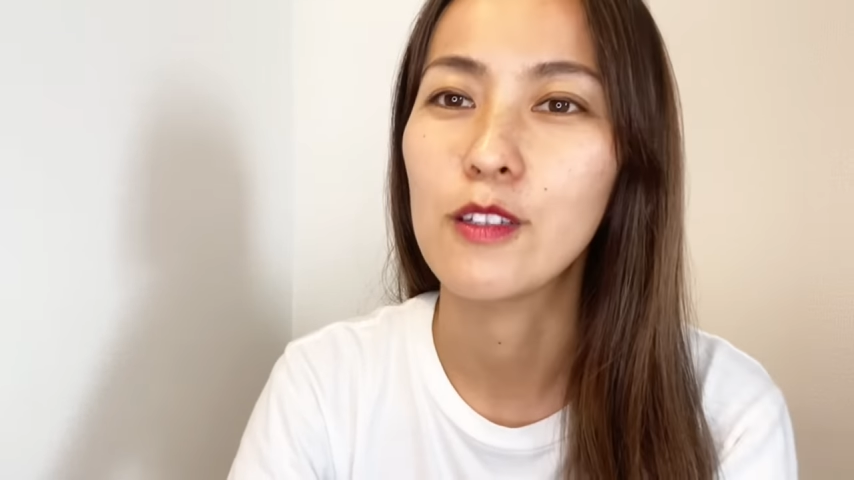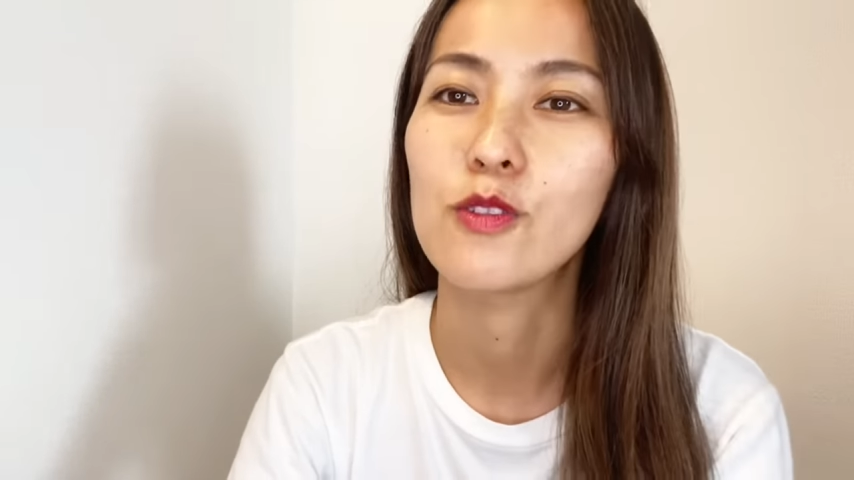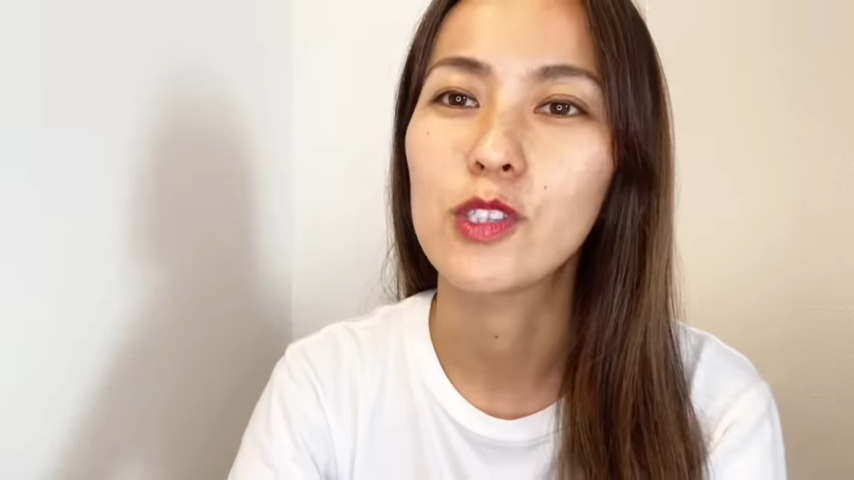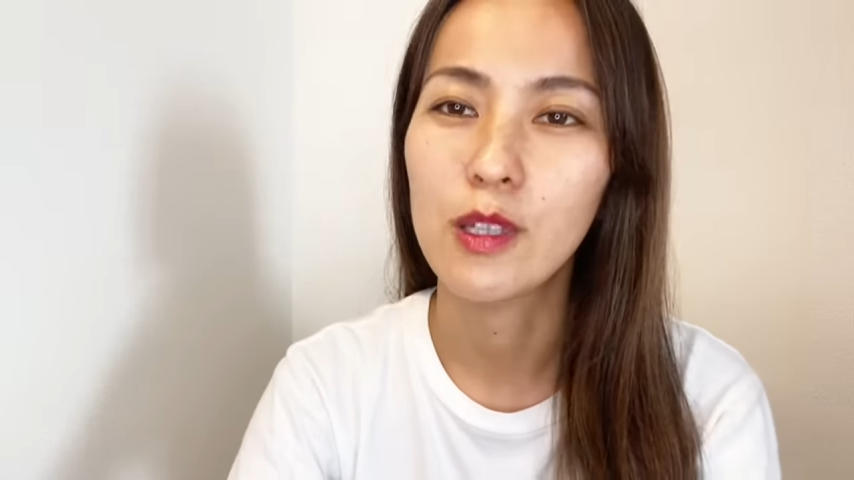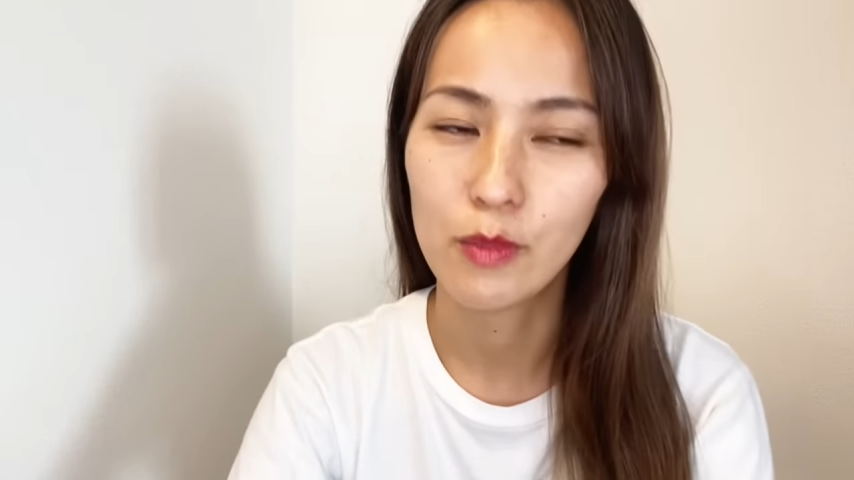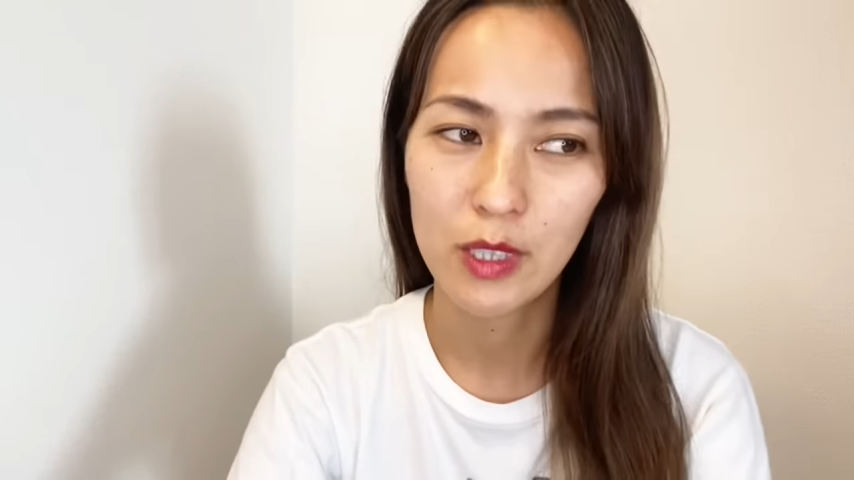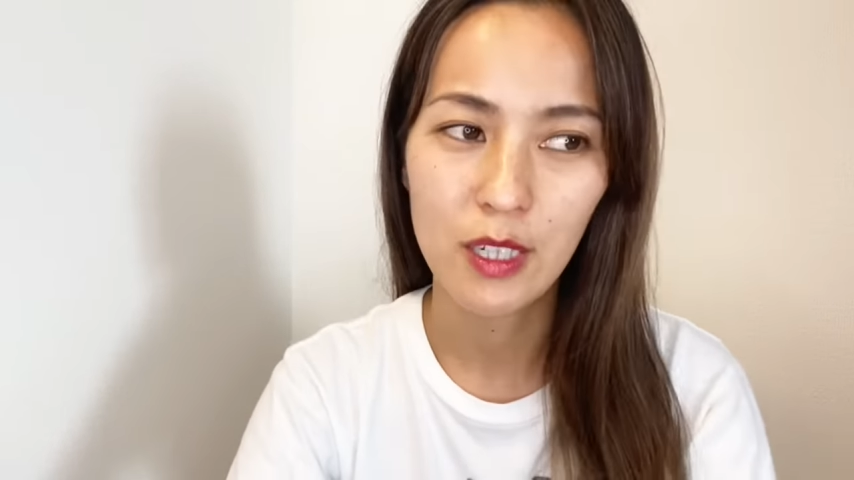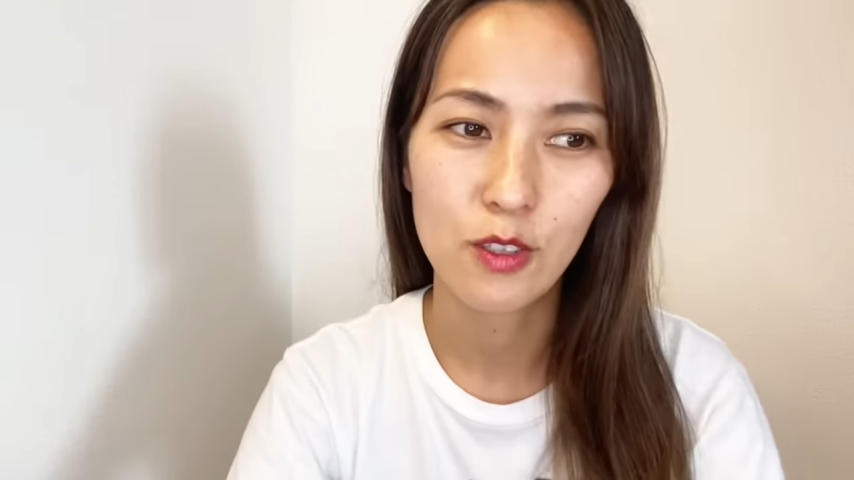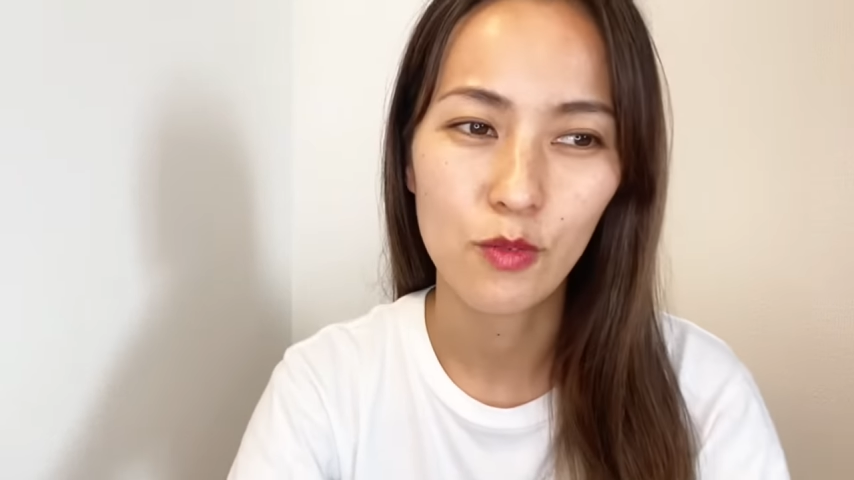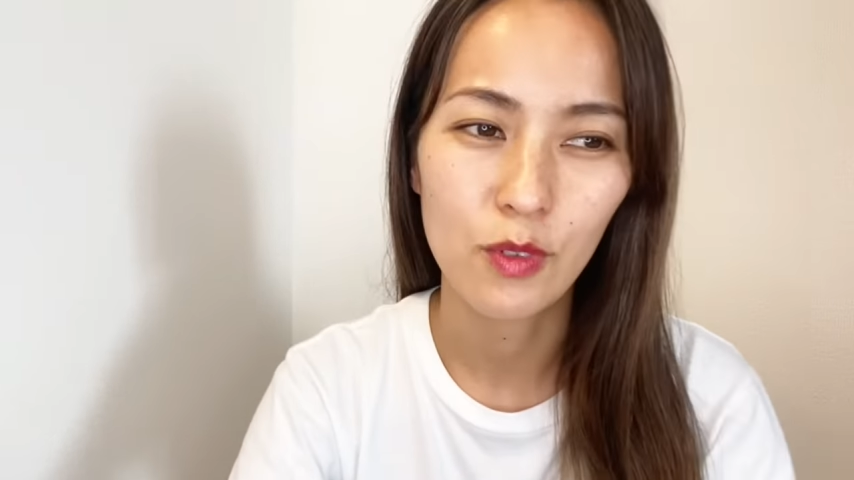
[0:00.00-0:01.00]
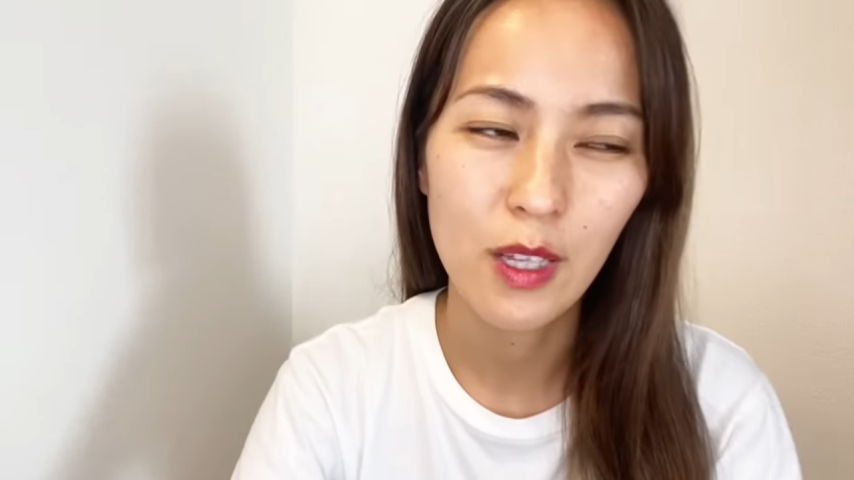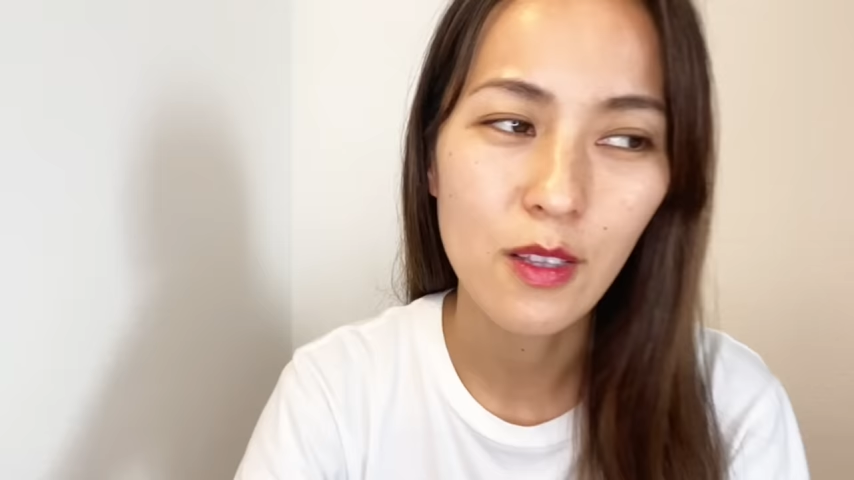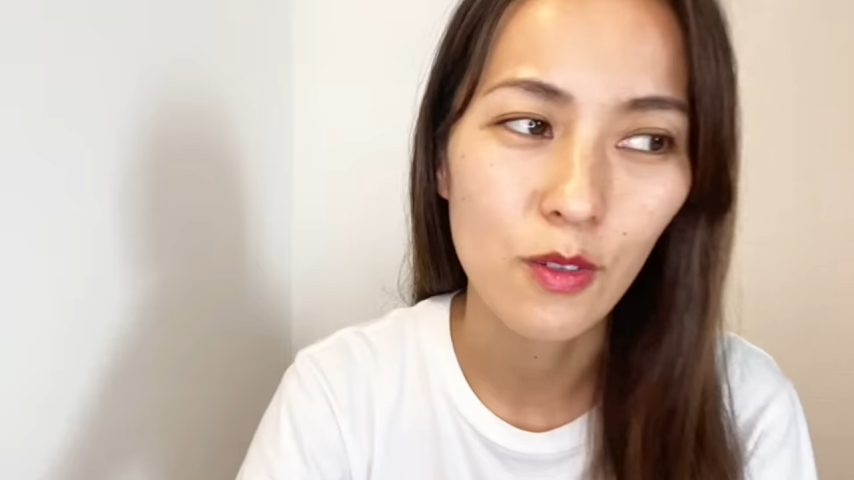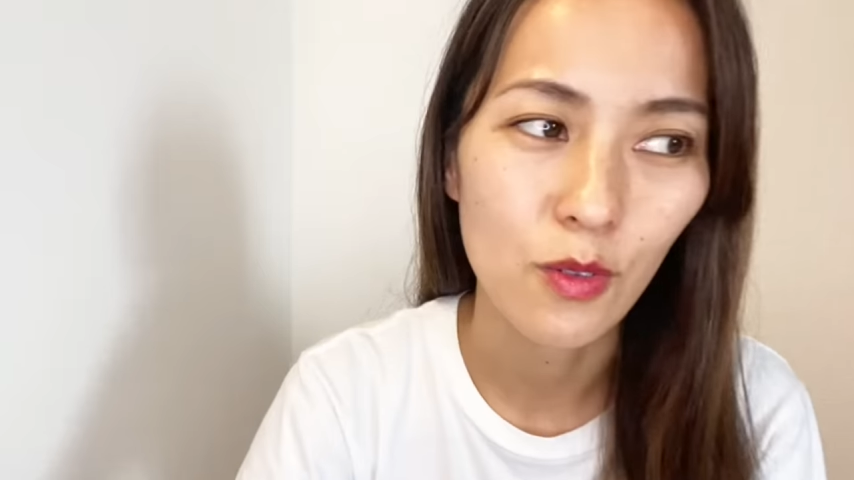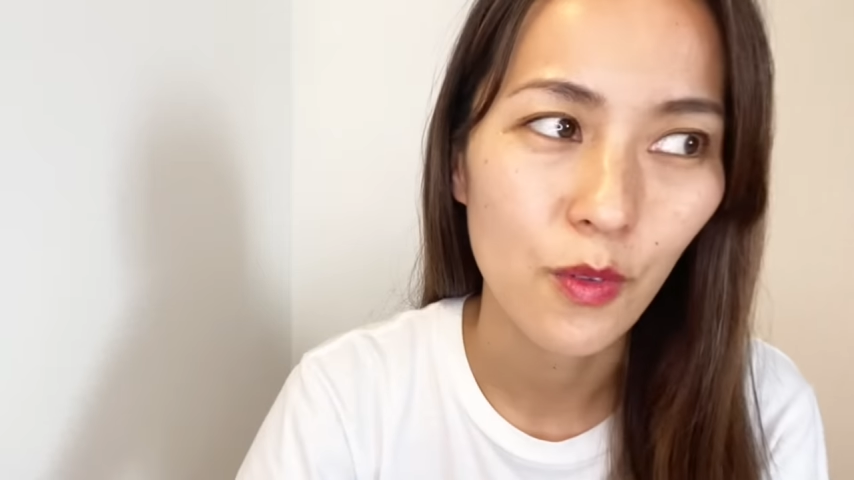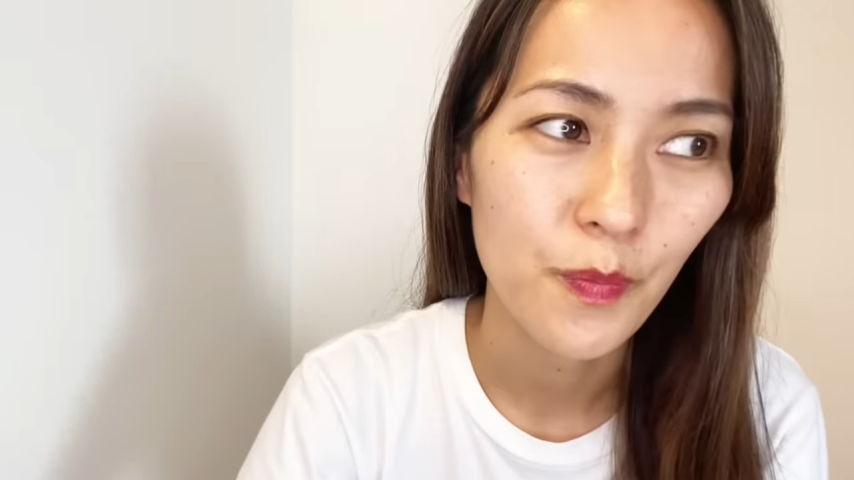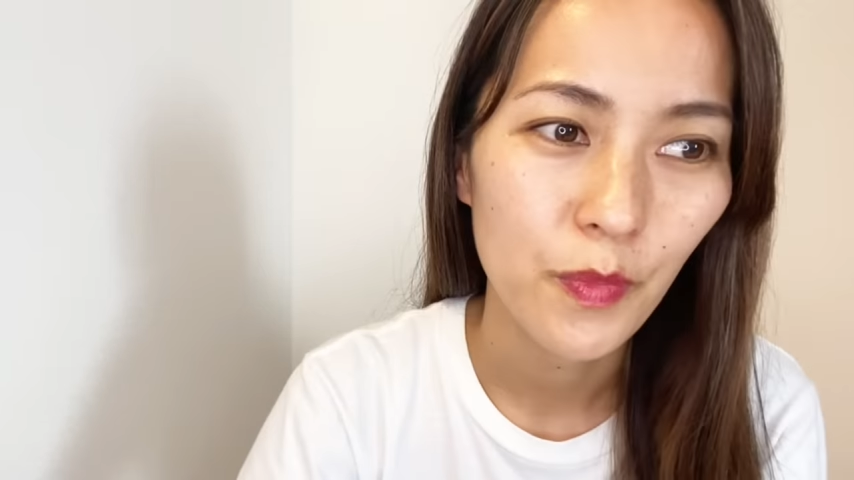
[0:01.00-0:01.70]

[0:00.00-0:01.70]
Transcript: としてもさその何て言うの